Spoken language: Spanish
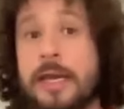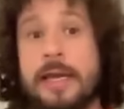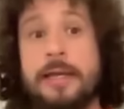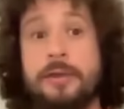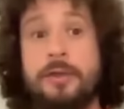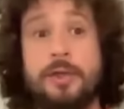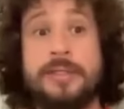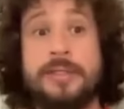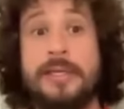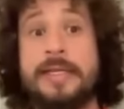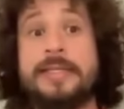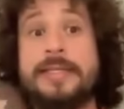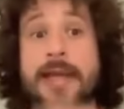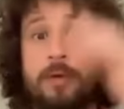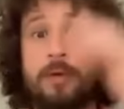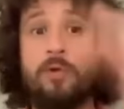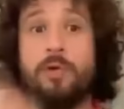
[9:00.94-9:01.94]
Entonces tienes
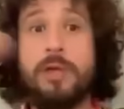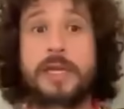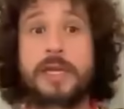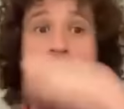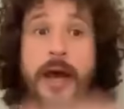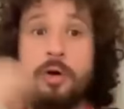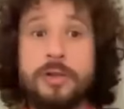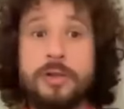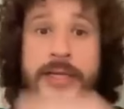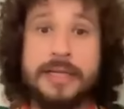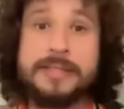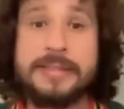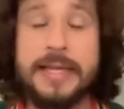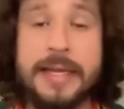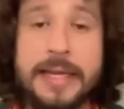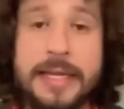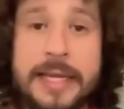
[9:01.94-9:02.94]
que acudir a otras
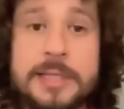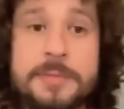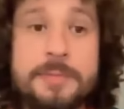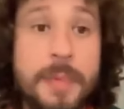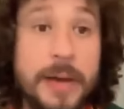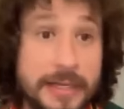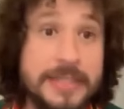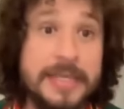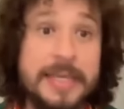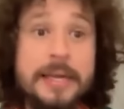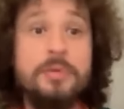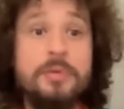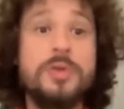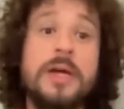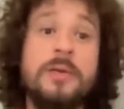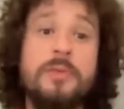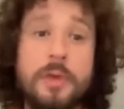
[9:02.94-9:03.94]
técnicas para seguir
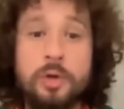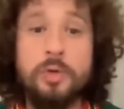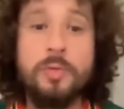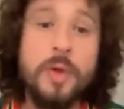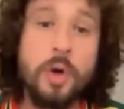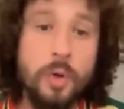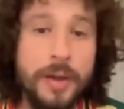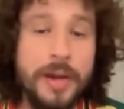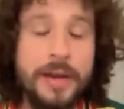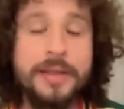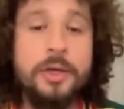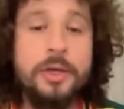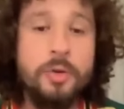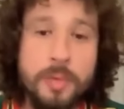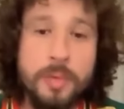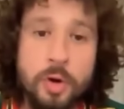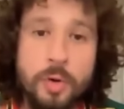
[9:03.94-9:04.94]
buscando el número verde y
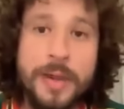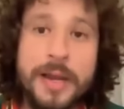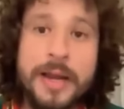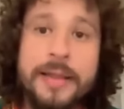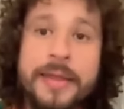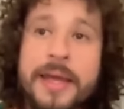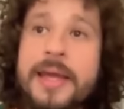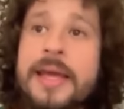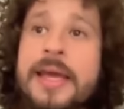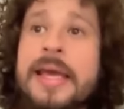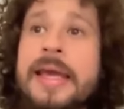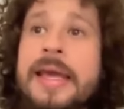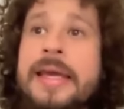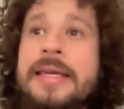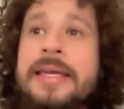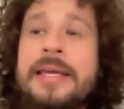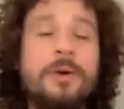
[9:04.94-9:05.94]
número verde
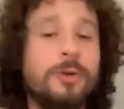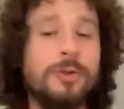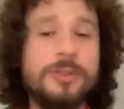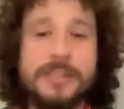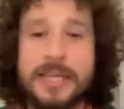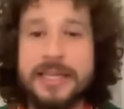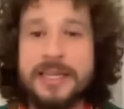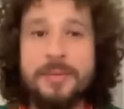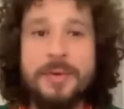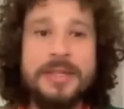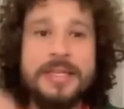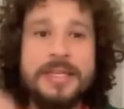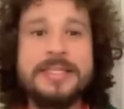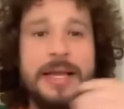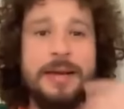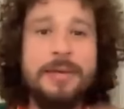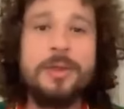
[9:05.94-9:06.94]
y constantemente
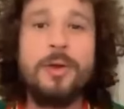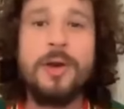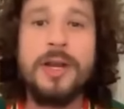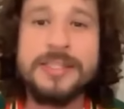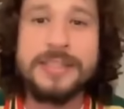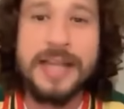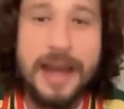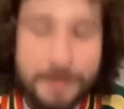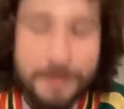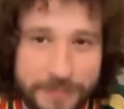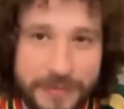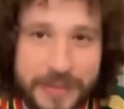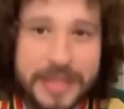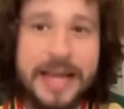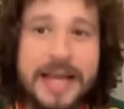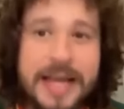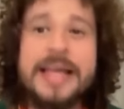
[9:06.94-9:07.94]
estar viendo las
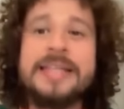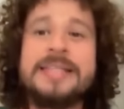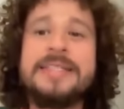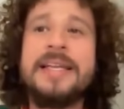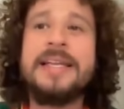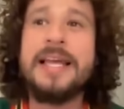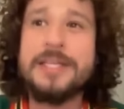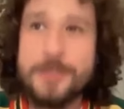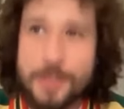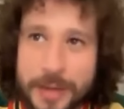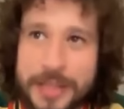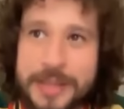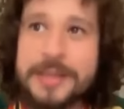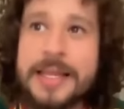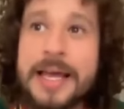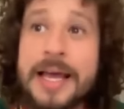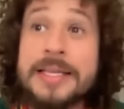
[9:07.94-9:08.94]
gráficas y las
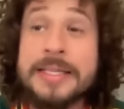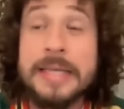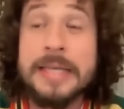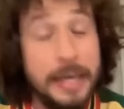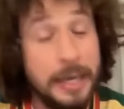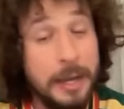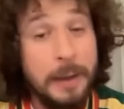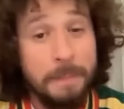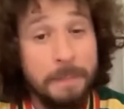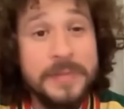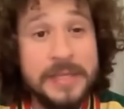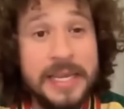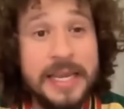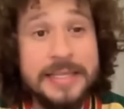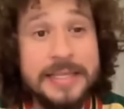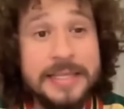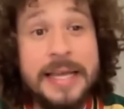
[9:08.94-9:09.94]
ventas.
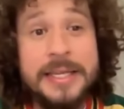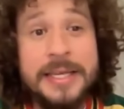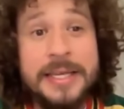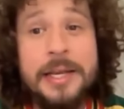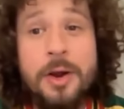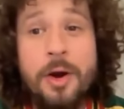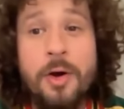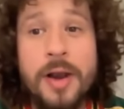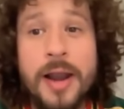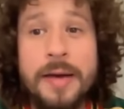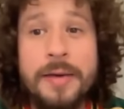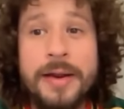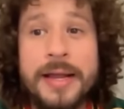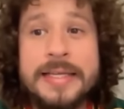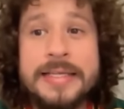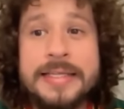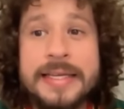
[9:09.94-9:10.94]
Sí, es dañino, la
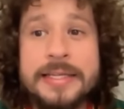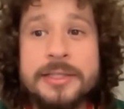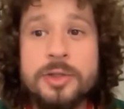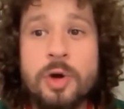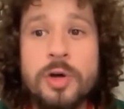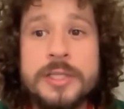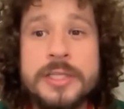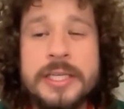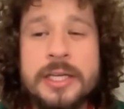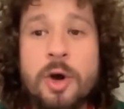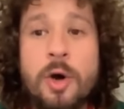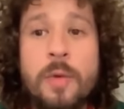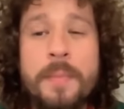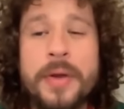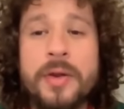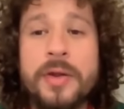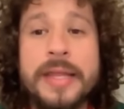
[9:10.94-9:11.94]
verdad es que es
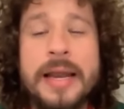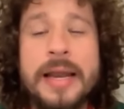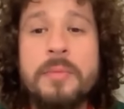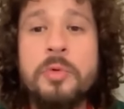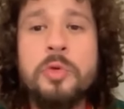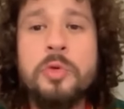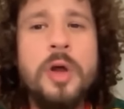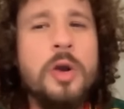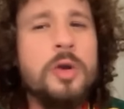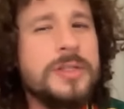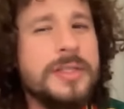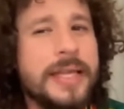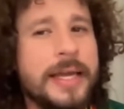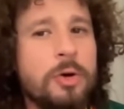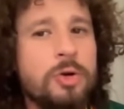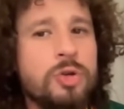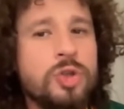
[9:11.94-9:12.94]
tóxico, pero en el mundo de los
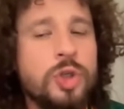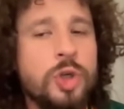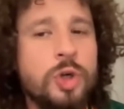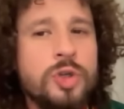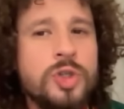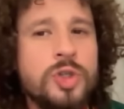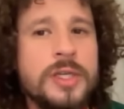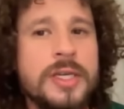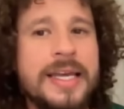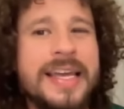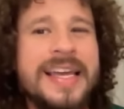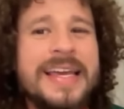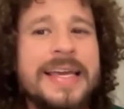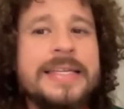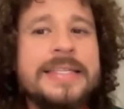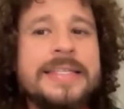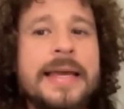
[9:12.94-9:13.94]
negocios,
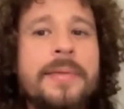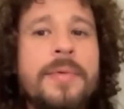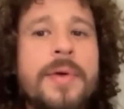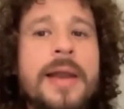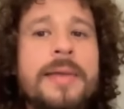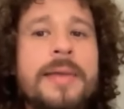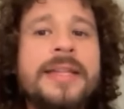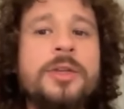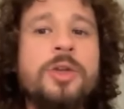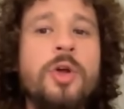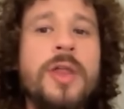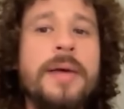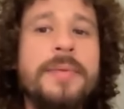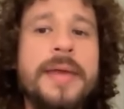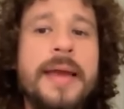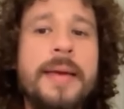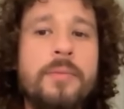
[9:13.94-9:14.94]
se vuelve
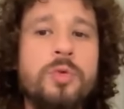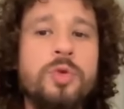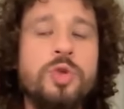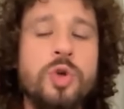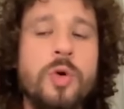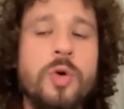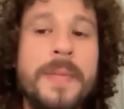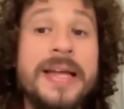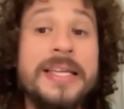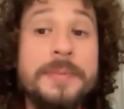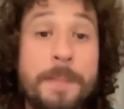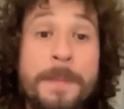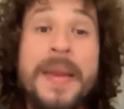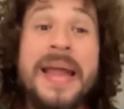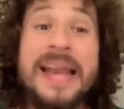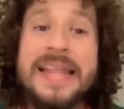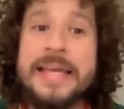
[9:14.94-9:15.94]
todavía mucho más
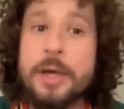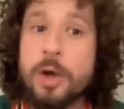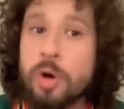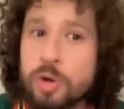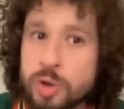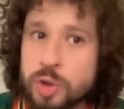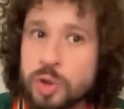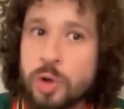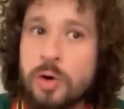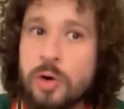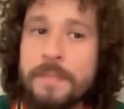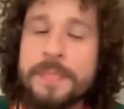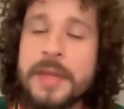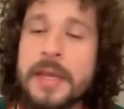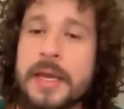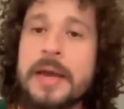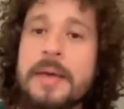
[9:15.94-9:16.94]
peligroso
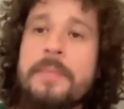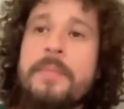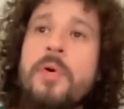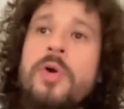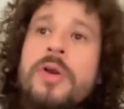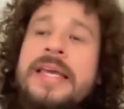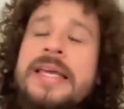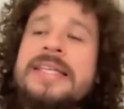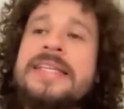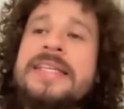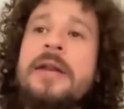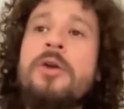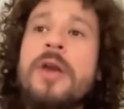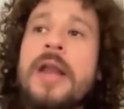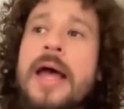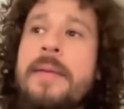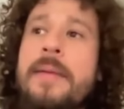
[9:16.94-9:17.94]
porque ya no
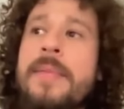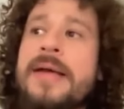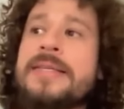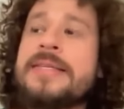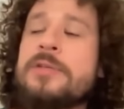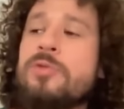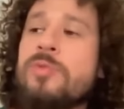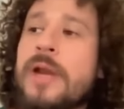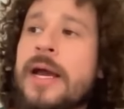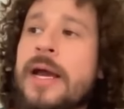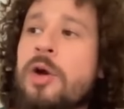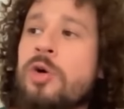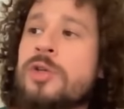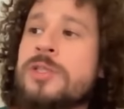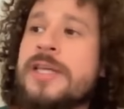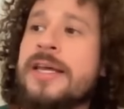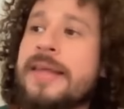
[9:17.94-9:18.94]
nada más es una
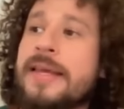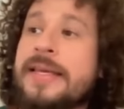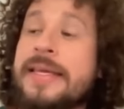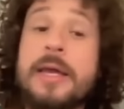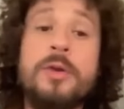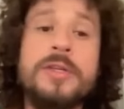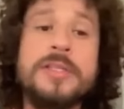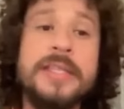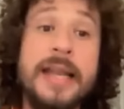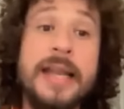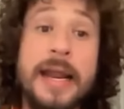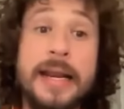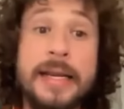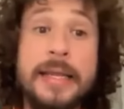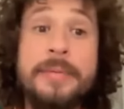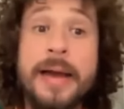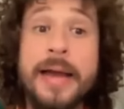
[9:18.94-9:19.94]
cosa de quiero estar
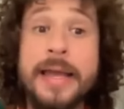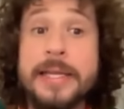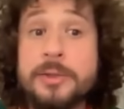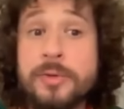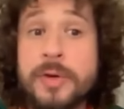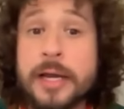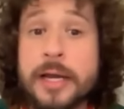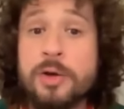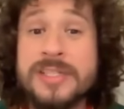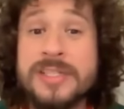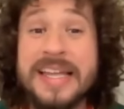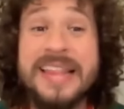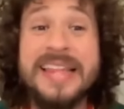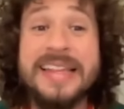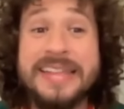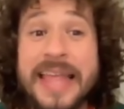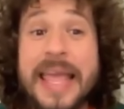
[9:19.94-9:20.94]
arriba, es una cosa
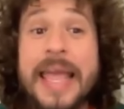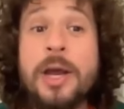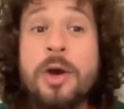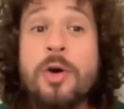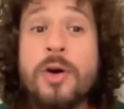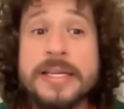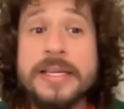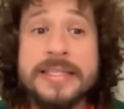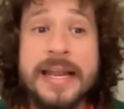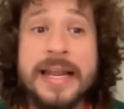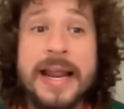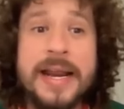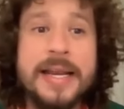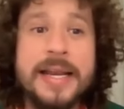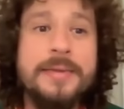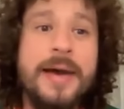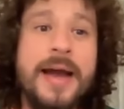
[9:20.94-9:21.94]
de tengo que estar
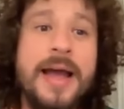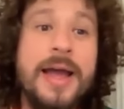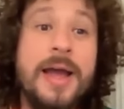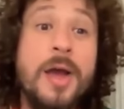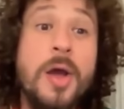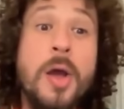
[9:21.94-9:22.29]
arriba.